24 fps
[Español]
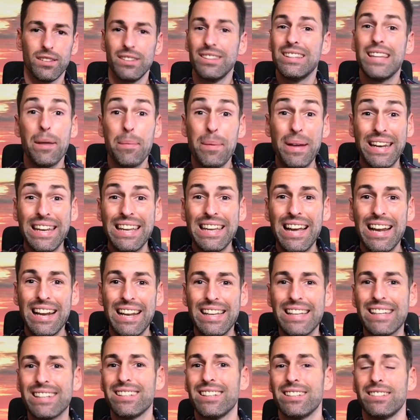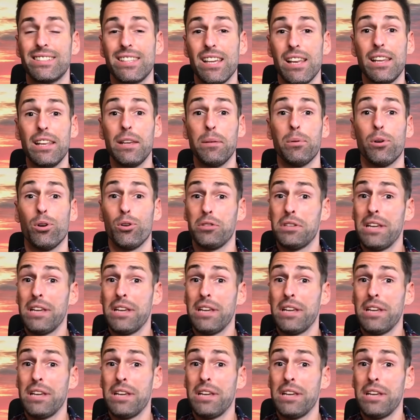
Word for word: debería leerse este libro,